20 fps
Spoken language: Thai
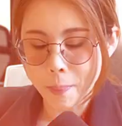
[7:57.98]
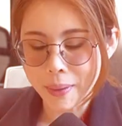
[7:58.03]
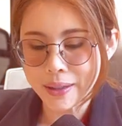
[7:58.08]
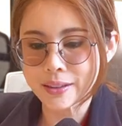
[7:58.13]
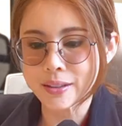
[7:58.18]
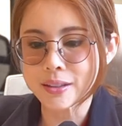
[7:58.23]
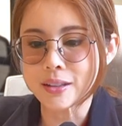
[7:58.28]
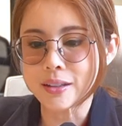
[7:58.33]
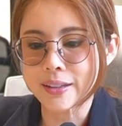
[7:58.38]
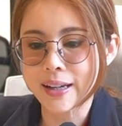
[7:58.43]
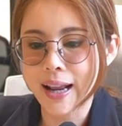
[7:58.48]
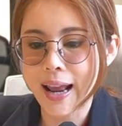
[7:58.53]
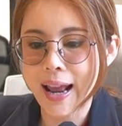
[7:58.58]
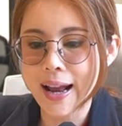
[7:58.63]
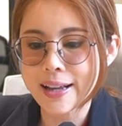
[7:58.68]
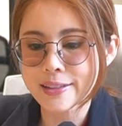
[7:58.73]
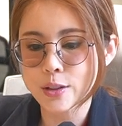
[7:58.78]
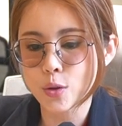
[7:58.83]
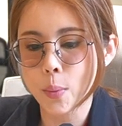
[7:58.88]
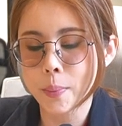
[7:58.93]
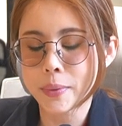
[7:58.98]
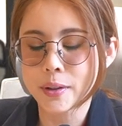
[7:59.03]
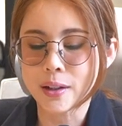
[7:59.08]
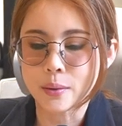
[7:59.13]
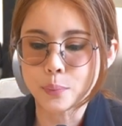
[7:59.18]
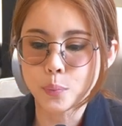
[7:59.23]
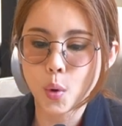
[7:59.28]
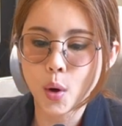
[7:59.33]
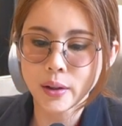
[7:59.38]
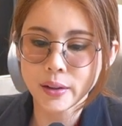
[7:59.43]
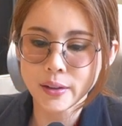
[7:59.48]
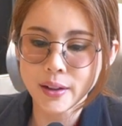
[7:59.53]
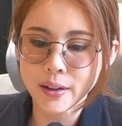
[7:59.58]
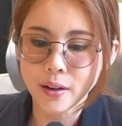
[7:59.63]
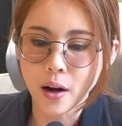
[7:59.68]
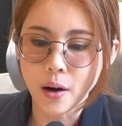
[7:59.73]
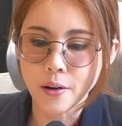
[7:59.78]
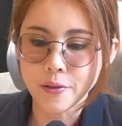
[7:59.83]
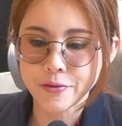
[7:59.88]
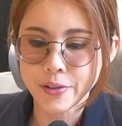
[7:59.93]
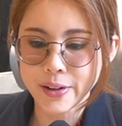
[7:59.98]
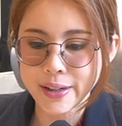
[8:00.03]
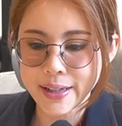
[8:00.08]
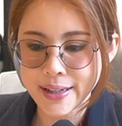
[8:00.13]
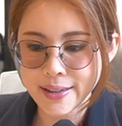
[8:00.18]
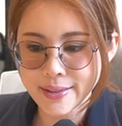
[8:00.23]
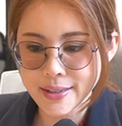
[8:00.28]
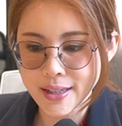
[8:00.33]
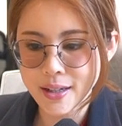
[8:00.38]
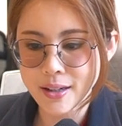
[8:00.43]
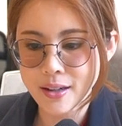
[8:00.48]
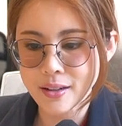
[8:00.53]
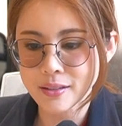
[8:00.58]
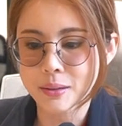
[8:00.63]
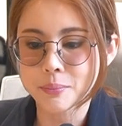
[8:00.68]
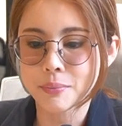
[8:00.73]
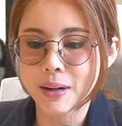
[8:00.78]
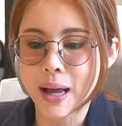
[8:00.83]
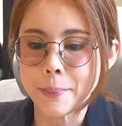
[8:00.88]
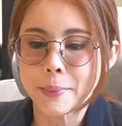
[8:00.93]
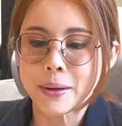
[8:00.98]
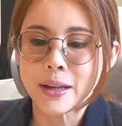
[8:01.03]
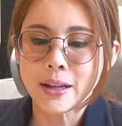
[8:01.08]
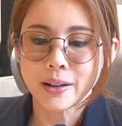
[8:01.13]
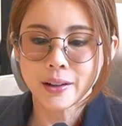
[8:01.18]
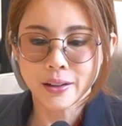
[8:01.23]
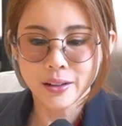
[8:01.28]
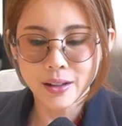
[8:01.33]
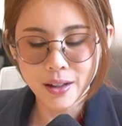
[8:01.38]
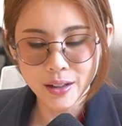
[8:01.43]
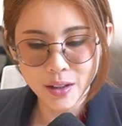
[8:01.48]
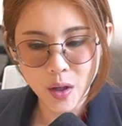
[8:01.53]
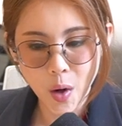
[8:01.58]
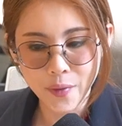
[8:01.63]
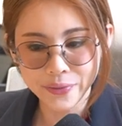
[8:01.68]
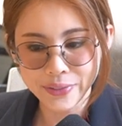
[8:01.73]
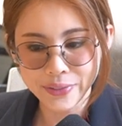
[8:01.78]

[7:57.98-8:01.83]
ไปถึงนะคะอาจจะรวมไปถึงพวกเรื่องของเฟอร์นิเจอร์ สำหรับเครื่องนอน